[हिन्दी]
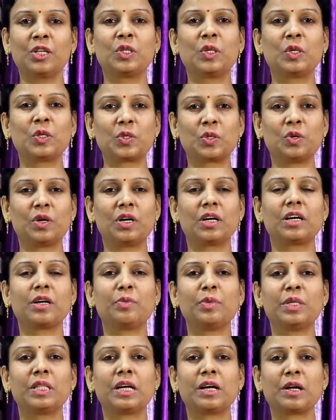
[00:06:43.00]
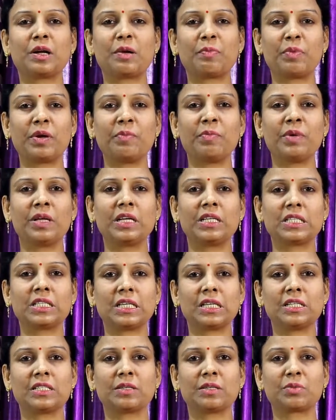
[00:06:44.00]
दोस्तों अगर अभी तक आपने मेरा
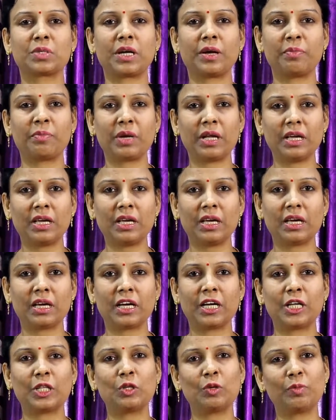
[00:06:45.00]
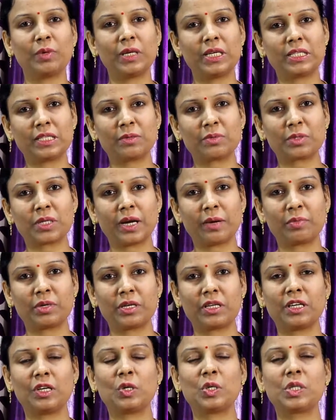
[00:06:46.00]
चैनल सब्सक्राइब नहीं किया है तो प्लीज़ सब्सक्राइब
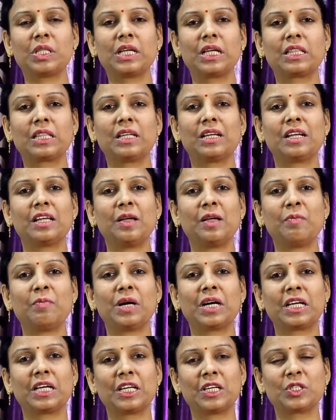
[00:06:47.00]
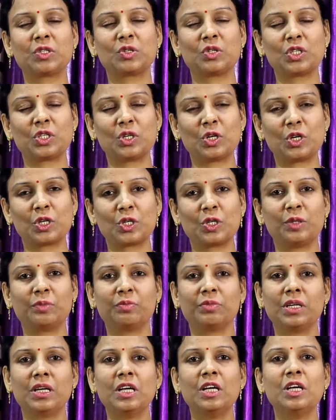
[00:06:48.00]
करिए और देखते रहिए माँ की डॉट
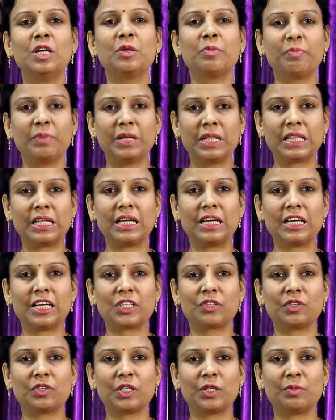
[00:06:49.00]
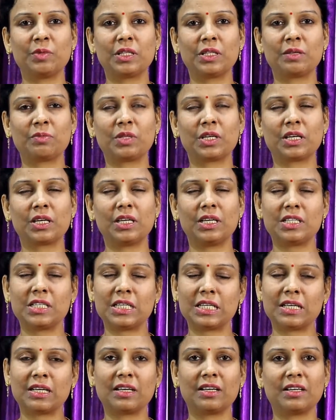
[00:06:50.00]
कॉम मिलते हैं नेक्स्ट वीडियो में तब तक के लिए
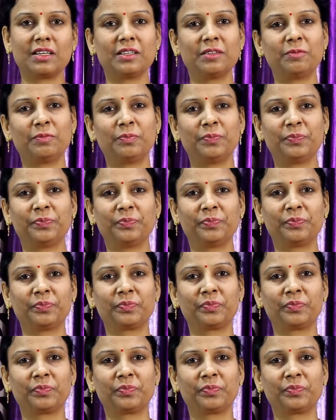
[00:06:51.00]
टेक केयर